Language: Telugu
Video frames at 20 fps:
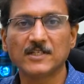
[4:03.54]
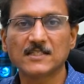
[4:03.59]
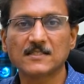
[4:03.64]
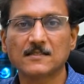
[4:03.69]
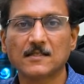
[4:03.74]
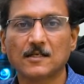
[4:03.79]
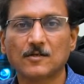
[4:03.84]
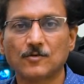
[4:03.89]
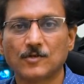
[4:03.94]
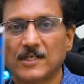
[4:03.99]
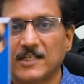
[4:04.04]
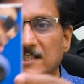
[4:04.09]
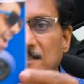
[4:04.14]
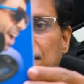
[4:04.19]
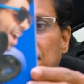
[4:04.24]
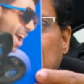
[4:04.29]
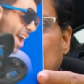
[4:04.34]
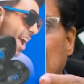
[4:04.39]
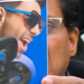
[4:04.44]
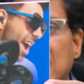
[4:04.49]
వేస్తారు కూడా ఇది
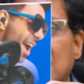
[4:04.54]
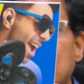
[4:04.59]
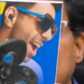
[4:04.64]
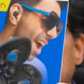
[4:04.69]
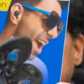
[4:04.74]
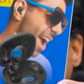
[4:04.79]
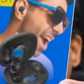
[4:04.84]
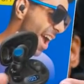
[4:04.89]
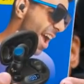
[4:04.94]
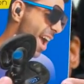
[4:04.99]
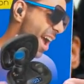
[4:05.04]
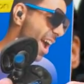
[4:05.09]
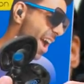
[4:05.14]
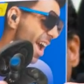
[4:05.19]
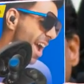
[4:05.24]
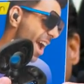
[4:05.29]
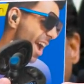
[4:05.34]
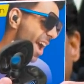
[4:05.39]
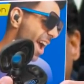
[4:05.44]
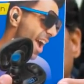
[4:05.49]
మీరు లాస్ట్ ఇయర్
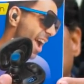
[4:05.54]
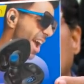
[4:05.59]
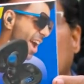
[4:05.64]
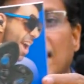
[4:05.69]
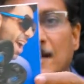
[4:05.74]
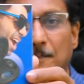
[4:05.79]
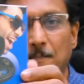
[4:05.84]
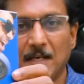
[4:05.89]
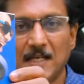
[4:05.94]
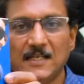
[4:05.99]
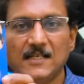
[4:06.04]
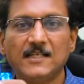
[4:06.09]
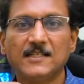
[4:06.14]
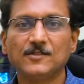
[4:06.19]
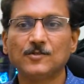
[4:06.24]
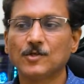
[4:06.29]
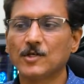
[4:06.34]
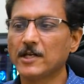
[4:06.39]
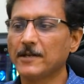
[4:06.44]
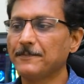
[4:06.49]
చేశారు కదా మళ్ళీ
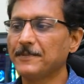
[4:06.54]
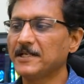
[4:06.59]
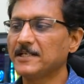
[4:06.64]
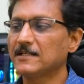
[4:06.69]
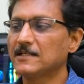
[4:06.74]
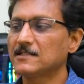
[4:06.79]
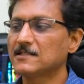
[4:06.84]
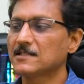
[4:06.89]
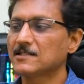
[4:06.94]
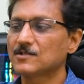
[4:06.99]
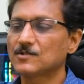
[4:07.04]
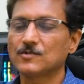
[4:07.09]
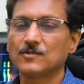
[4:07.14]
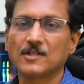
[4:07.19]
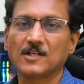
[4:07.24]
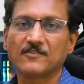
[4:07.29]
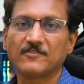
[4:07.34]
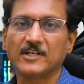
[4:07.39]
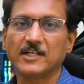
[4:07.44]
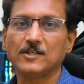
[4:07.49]
ఎందుకు రిపీట్గా
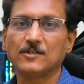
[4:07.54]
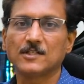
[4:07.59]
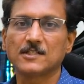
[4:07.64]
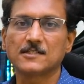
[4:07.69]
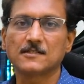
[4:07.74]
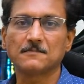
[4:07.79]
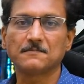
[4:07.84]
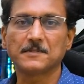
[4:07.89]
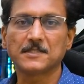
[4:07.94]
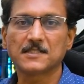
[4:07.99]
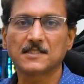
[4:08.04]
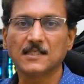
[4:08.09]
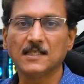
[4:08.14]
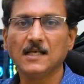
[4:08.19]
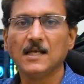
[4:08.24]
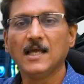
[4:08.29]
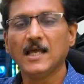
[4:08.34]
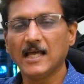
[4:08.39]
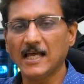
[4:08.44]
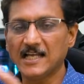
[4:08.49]
చేస్తున్నారు వీడియో అని చెప్పేసి
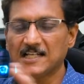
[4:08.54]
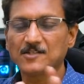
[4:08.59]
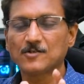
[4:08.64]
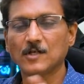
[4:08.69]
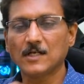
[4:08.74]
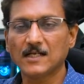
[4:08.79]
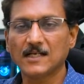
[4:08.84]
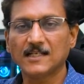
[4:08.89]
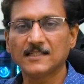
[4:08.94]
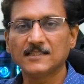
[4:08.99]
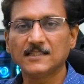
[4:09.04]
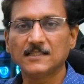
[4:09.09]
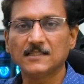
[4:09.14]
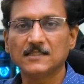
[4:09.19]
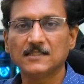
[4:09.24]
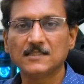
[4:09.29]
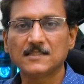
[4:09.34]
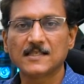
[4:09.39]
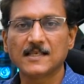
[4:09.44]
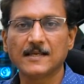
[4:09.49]
యాక్చువల్గా అది
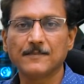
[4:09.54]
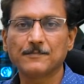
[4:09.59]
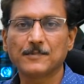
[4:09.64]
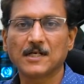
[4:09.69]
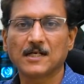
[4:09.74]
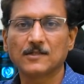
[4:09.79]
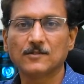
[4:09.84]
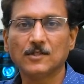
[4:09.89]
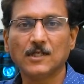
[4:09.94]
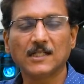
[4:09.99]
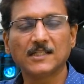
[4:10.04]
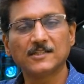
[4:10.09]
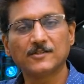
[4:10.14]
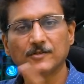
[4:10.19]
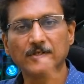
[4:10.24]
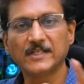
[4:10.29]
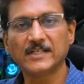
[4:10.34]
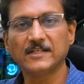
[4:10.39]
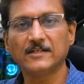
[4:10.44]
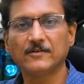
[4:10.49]
ఇది సేమ్ కాదు అది
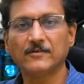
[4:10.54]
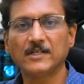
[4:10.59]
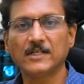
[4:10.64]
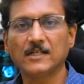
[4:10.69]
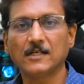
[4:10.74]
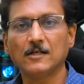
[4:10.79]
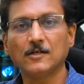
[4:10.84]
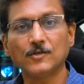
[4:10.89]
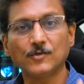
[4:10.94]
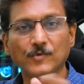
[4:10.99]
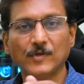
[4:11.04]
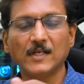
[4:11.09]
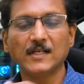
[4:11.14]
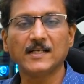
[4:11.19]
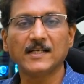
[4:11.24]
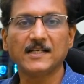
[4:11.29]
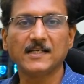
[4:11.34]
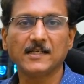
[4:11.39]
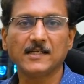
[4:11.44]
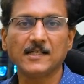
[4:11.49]
ట్వంటీ ట్వంటీలో ట్వెల్వ్
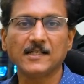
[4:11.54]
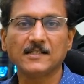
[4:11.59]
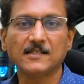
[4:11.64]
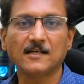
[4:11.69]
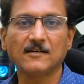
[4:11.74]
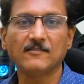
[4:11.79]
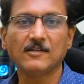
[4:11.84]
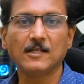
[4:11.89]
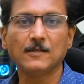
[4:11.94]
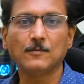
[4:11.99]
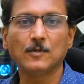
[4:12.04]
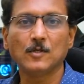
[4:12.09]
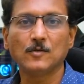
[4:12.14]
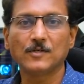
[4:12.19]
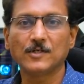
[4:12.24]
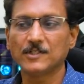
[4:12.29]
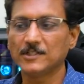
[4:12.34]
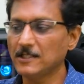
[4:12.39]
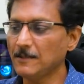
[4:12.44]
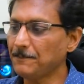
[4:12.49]
నైంటీ నైన్కి అవైలబుల్
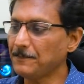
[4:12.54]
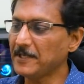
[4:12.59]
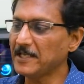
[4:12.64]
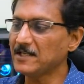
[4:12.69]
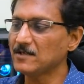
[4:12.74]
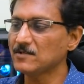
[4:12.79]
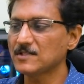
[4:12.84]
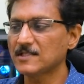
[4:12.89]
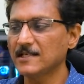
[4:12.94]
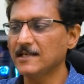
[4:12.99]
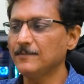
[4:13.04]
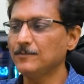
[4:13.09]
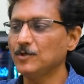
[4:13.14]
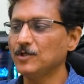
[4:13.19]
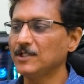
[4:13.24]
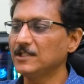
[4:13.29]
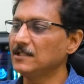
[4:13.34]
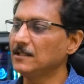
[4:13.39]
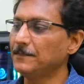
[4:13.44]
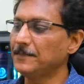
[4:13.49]
ఉండింది పేరు సేమ్
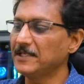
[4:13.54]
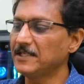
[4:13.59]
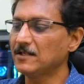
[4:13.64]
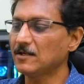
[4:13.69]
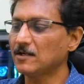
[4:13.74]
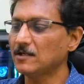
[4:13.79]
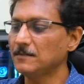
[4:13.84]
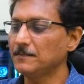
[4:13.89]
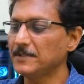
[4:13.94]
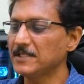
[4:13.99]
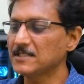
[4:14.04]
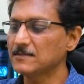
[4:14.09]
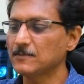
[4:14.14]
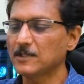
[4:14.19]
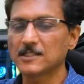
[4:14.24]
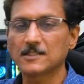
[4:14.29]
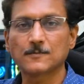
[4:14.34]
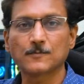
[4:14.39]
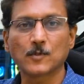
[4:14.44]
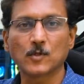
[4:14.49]
ఉండింది పీట్రాన్
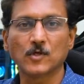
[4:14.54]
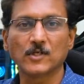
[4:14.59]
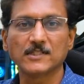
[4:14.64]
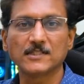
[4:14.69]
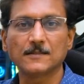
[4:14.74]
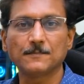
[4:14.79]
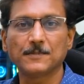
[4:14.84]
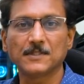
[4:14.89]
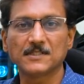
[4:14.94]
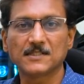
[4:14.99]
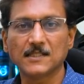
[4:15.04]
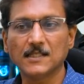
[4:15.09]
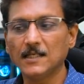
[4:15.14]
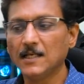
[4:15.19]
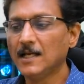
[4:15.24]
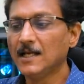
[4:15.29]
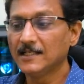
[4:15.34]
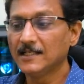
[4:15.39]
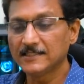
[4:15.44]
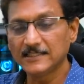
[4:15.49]
బర్డ్స్ ప్రో అని చెప్పేసి
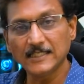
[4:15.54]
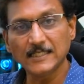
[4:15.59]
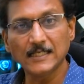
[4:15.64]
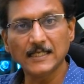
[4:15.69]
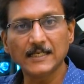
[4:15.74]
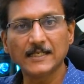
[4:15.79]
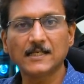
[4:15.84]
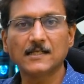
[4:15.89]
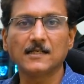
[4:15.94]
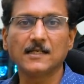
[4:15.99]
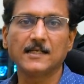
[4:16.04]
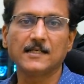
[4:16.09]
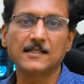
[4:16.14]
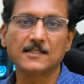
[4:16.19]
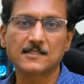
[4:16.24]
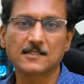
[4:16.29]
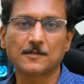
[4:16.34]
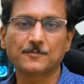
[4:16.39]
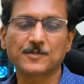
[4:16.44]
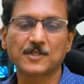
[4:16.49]
దీని లింక్ నేను
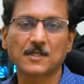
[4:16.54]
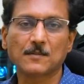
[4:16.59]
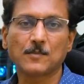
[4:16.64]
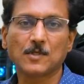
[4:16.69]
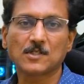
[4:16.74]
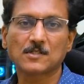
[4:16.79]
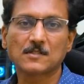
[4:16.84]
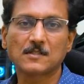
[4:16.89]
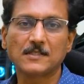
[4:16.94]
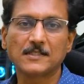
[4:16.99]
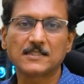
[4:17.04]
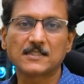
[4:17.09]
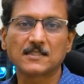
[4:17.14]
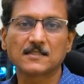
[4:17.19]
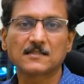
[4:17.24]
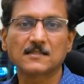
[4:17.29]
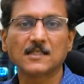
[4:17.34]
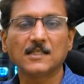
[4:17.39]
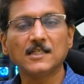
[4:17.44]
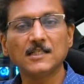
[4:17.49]
డిస్క్రిప్షన్ బాక్స్లో
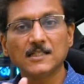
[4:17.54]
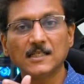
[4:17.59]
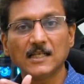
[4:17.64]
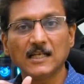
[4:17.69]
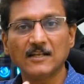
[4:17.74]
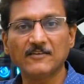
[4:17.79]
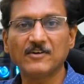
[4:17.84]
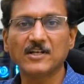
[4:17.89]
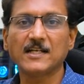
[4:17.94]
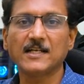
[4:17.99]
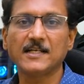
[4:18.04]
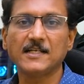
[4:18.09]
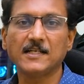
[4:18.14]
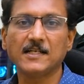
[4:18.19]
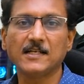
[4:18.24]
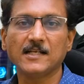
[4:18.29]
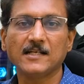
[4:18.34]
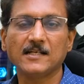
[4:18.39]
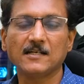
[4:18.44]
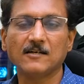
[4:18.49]
ఇచ్చేస్తాను ఇది లెవెన్
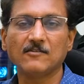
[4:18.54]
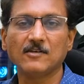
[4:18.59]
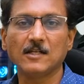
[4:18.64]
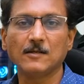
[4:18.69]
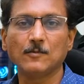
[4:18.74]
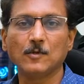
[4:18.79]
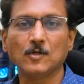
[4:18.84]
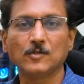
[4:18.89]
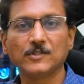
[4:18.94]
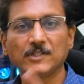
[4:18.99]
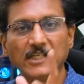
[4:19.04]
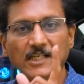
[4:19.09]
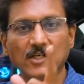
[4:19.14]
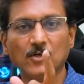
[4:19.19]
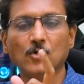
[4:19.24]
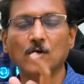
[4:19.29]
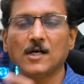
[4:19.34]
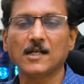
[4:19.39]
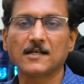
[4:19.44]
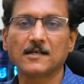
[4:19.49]
నైంటీ నైన్కి అవైలబుల్ ఉంది
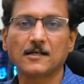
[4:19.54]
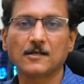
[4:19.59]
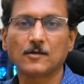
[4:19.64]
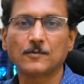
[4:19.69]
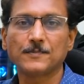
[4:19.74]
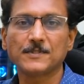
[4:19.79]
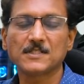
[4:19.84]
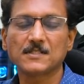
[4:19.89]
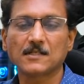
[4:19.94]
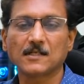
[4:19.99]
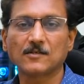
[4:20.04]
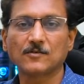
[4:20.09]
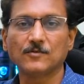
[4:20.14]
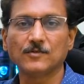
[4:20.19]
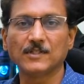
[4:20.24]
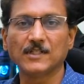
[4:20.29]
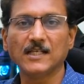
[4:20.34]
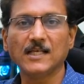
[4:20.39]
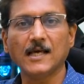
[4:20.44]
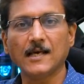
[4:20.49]
ఇంకో హండ్రెడ్ రూపీస్
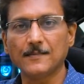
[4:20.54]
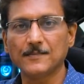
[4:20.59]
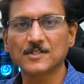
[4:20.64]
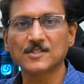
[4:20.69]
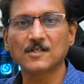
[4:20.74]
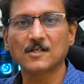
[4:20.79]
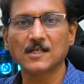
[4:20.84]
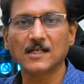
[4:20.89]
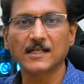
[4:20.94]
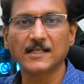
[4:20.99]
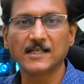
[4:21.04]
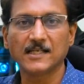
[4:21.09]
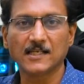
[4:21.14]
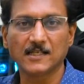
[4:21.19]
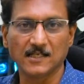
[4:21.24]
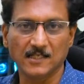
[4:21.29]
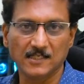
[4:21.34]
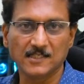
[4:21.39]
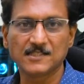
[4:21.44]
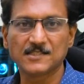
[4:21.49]
తక్కువ ఉంది అమెజాన్ లింకే
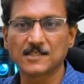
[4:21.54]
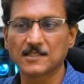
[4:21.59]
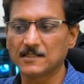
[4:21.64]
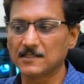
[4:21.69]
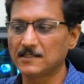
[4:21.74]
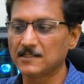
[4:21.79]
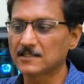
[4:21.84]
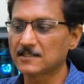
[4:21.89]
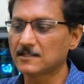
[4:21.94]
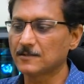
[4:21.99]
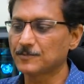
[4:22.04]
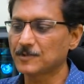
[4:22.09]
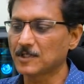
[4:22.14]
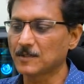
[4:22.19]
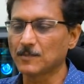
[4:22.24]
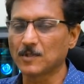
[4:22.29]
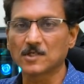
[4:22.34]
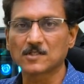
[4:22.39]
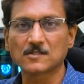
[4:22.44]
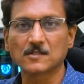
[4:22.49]
నేను ఇచ్చేది
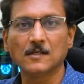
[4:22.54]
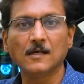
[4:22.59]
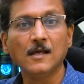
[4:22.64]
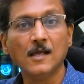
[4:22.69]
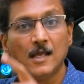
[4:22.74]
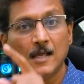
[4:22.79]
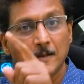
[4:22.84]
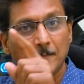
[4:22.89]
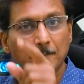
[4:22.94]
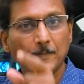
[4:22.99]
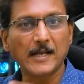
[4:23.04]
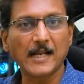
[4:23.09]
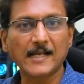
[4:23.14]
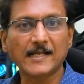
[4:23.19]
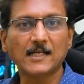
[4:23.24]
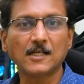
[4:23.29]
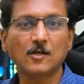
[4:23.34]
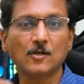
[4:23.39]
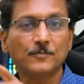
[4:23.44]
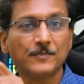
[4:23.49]
డిస్క్రిప్షన్ బాక్స్లో
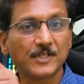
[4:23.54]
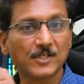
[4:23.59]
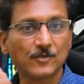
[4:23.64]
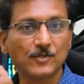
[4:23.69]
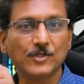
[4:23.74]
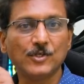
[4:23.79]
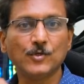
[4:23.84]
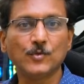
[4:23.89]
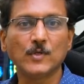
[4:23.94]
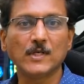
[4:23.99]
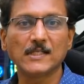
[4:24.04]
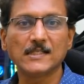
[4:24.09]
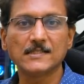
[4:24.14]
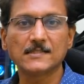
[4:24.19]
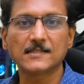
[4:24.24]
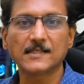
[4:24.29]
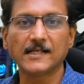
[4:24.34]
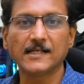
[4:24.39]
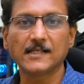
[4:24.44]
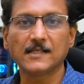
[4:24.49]
బ్రాకెట్లో దాంట్లో మీకు న్యూ అని
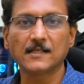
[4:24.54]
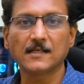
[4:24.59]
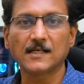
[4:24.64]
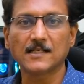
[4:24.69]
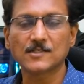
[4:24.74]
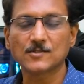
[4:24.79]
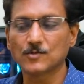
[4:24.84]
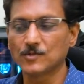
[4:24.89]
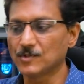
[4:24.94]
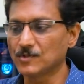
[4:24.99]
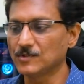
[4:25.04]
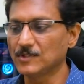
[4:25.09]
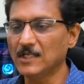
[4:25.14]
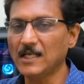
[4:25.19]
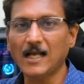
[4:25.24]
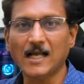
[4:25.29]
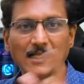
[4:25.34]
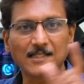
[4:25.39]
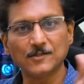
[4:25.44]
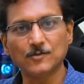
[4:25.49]
సైడ్కి రాసి ఉంటుంది
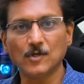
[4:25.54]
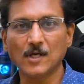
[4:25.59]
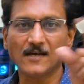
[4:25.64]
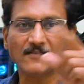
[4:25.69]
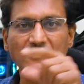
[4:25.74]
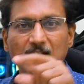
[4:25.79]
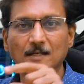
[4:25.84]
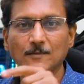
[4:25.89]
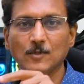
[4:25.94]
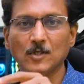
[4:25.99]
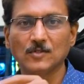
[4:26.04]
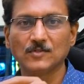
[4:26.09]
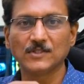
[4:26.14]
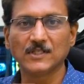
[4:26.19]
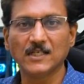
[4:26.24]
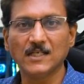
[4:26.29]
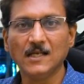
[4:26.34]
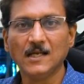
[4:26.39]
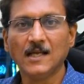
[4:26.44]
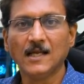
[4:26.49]
అది కూడా అవైలబుల్
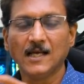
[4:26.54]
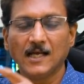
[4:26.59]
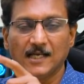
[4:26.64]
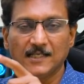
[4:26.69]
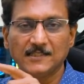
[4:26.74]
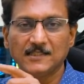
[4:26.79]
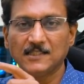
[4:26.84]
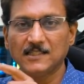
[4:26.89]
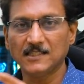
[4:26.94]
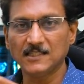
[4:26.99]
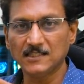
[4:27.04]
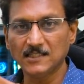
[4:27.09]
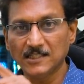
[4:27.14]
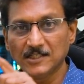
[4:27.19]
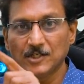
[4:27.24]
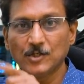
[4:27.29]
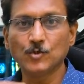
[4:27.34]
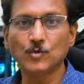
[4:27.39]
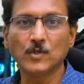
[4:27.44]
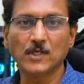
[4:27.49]
ఉంది అయితే ఇది
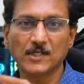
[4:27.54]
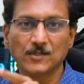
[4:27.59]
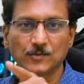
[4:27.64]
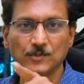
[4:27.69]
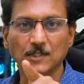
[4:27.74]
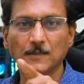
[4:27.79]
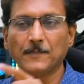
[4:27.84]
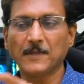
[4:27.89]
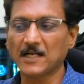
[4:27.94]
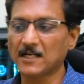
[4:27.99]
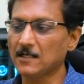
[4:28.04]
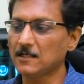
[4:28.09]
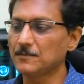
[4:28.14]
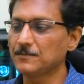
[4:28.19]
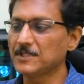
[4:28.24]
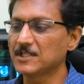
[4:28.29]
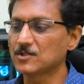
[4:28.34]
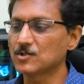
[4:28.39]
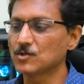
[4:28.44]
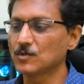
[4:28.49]
న్యూ అని ఉంది పక్కన
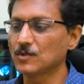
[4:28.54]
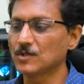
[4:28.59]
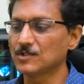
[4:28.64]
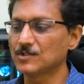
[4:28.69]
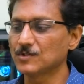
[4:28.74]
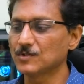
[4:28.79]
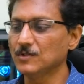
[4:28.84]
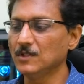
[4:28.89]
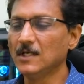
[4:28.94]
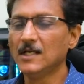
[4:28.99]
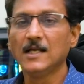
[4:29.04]
మీరు చూడొచ్చు